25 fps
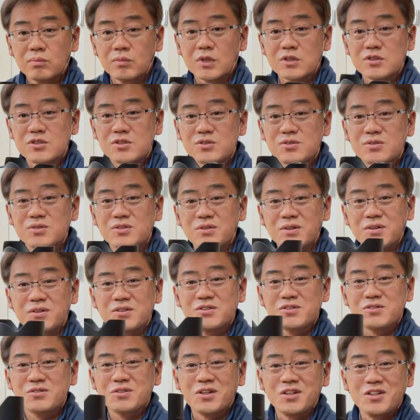まあ、実は
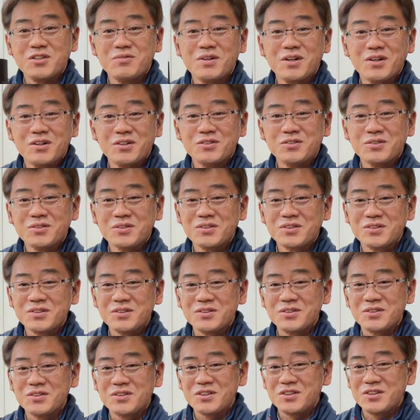実は今
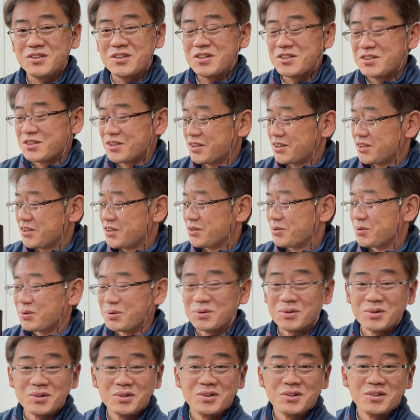家に2
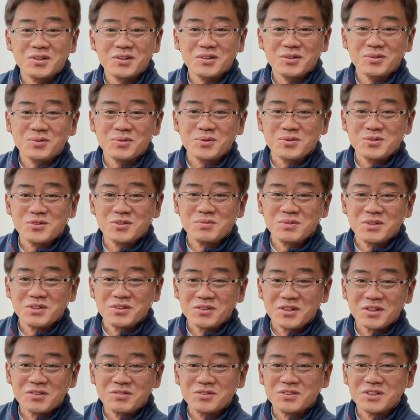本 50mm
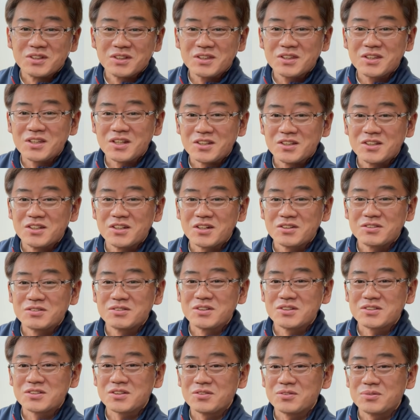の F1.2 ある
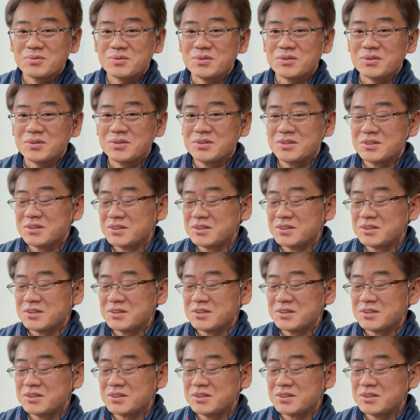んですけども